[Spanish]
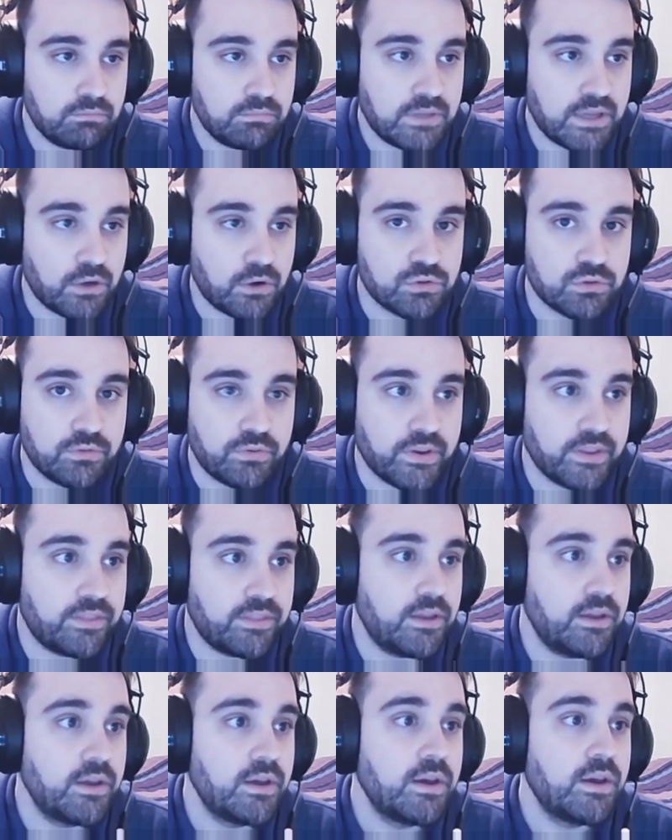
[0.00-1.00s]
que nos
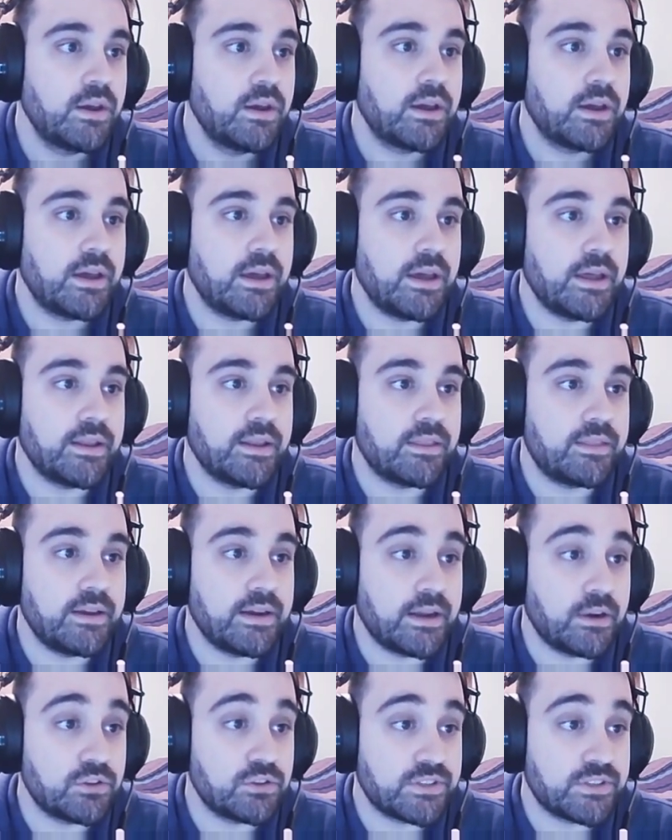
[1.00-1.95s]
ofrece, decir que los